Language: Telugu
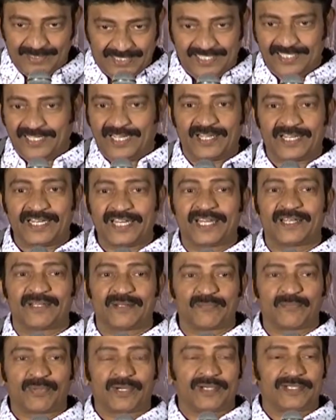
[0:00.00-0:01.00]
ఇంకా
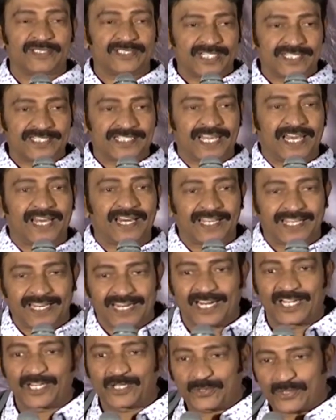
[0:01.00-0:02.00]
నేను చాలా
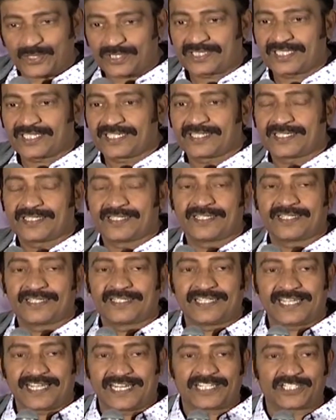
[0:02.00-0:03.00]
ఇలాంటి కొత్త
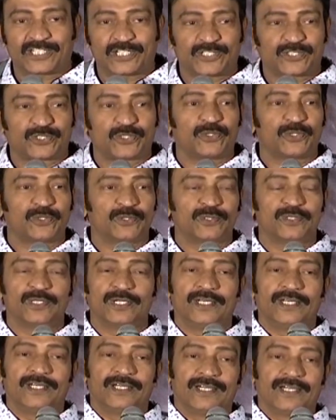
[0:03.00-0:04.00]
డైరెక్టర్స్తో
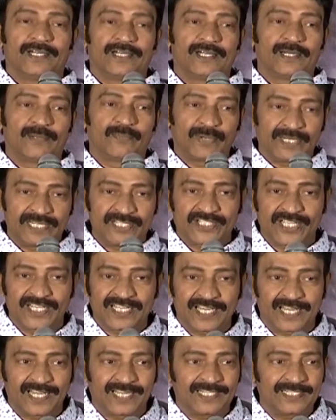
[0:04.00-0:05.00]
పని
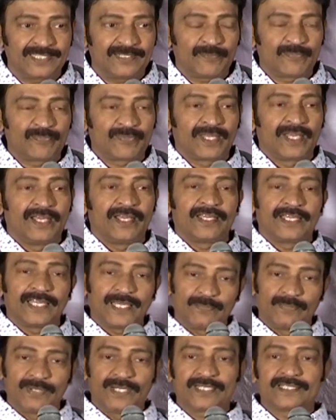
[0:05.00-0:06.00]
చేయాలి
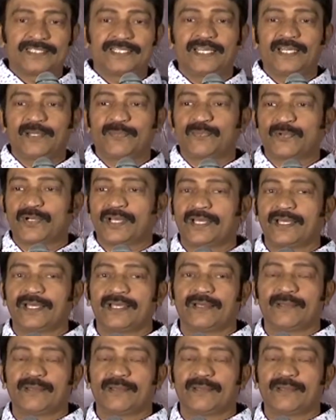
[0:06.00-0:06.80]
ఈ బర్త్డే అప్పుడు